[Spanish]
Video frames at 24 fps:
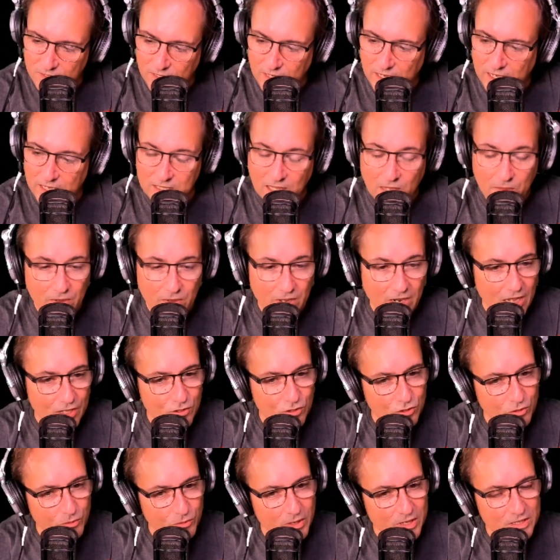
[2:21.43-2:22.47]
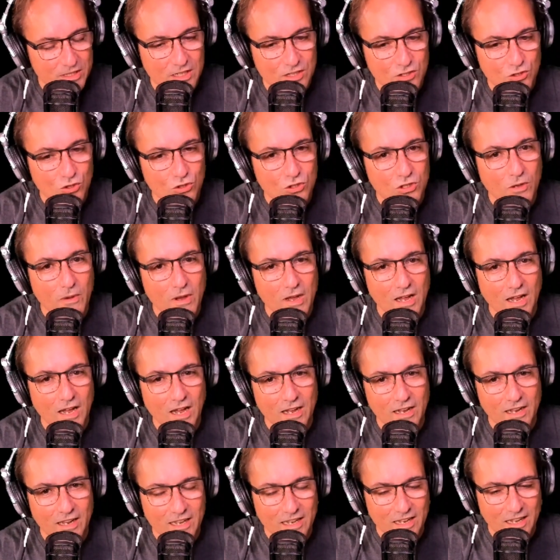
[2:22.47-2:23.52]
Eh, está barato, te voy a decir. Yo estaba,
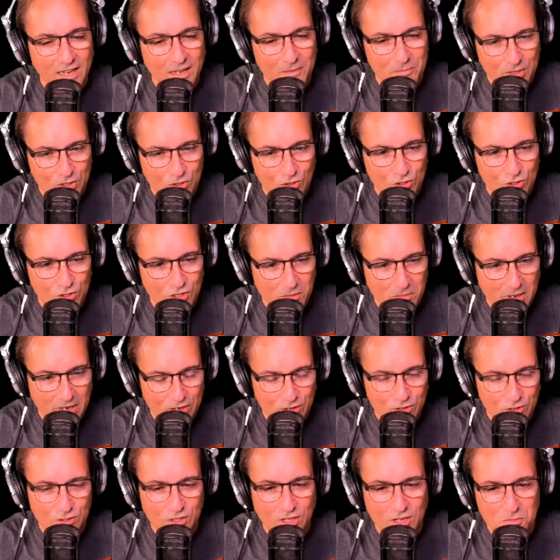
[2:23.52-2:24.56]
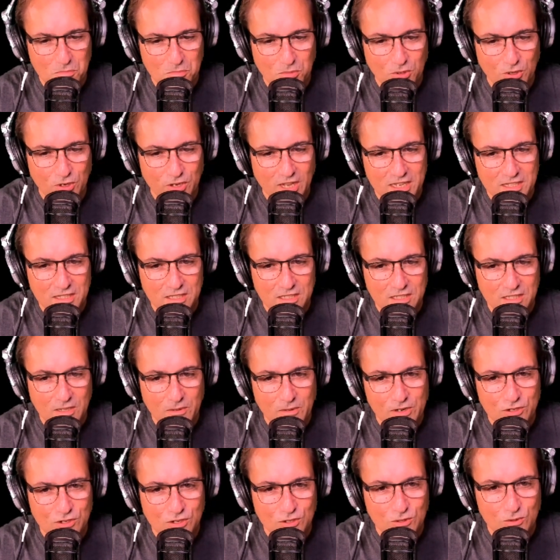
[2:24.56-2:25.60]
ah, eh, cambiando de tema que no está en el podcast,
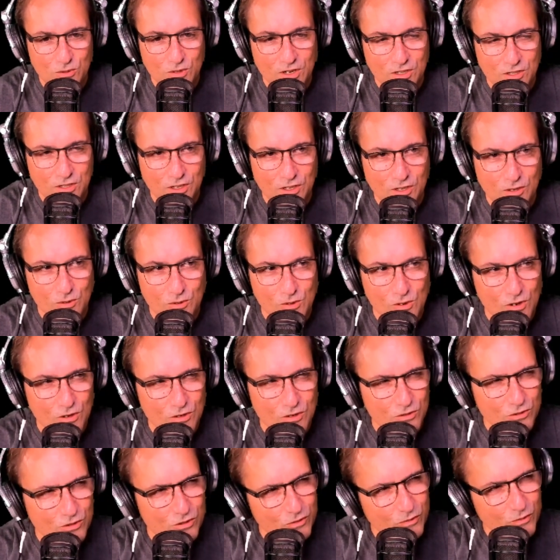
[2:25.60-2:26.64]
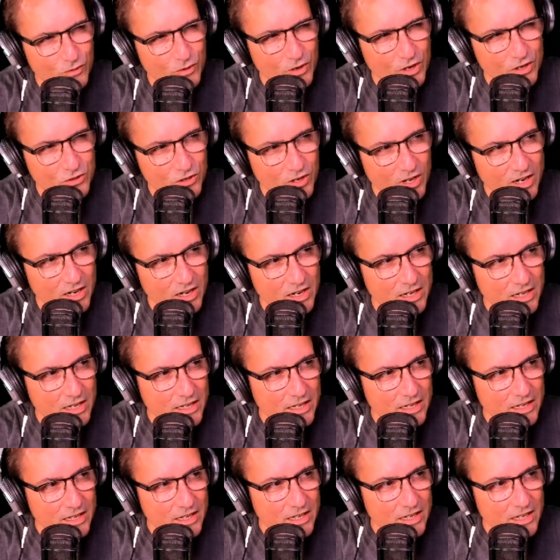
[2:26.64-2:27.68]
estaba leyendo un artículo, no sé si fue ayer,
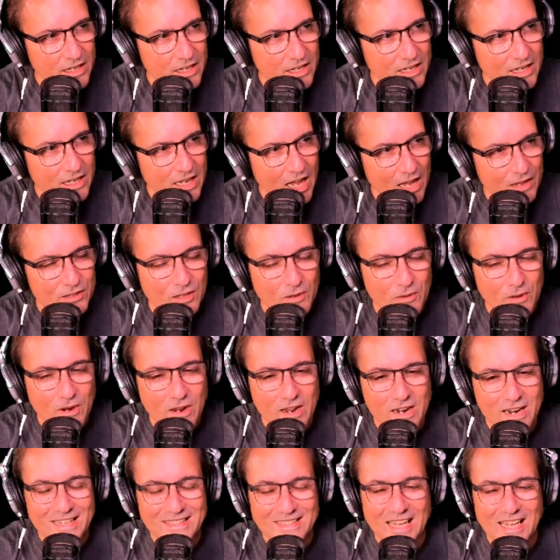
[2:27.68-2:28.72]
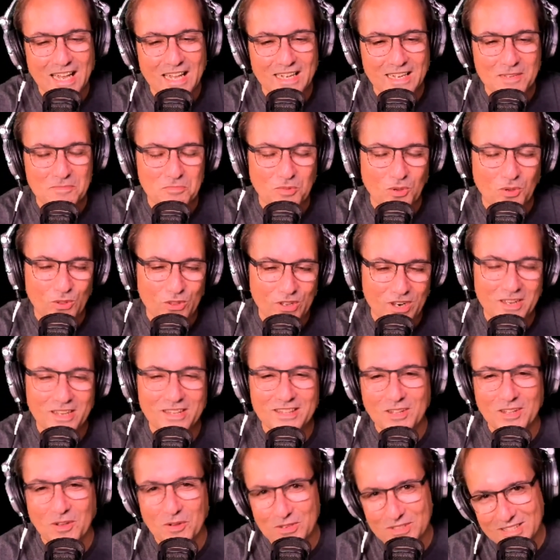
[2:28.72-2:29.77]
hasta ahora hasta que podría
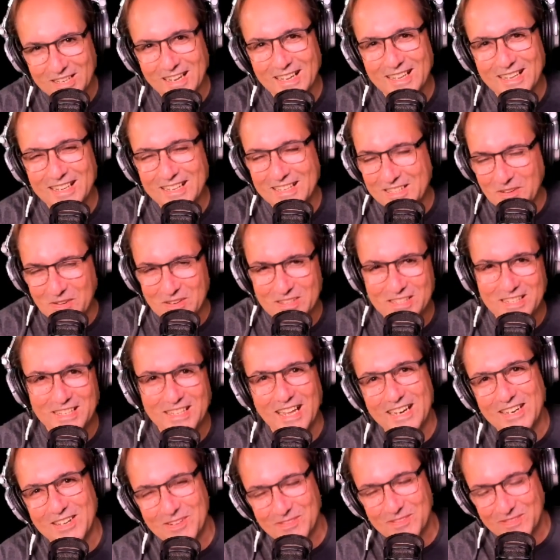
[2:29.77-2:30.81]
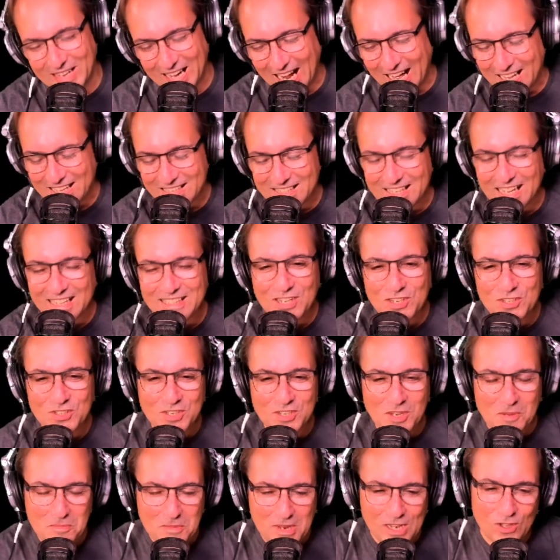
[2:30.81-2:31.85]
estar, o sea, ya para, hasta
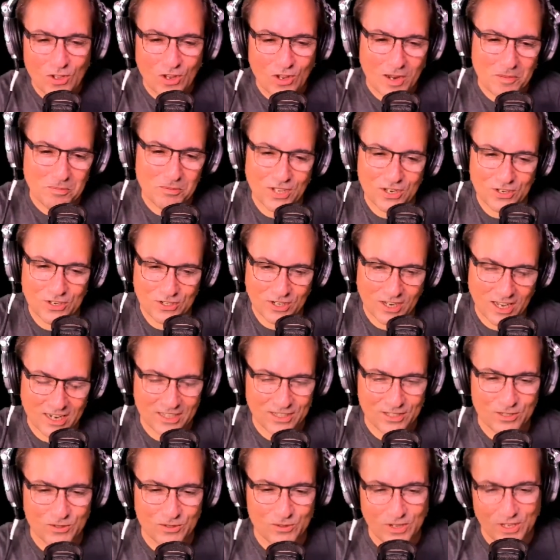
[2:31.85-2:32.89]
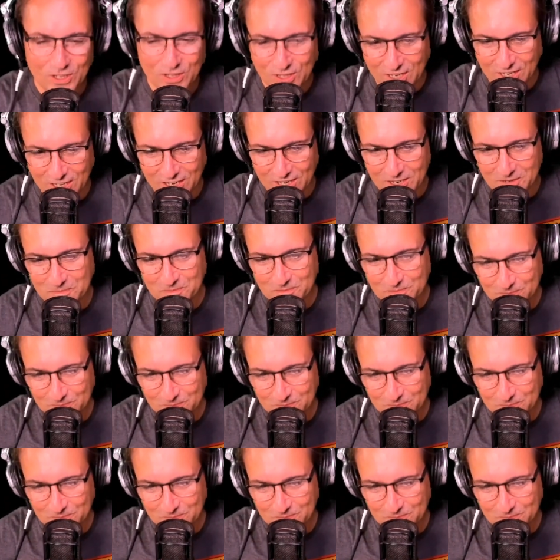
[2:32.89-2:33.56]
100 mil dólares podría llegar, dice un Ethereum.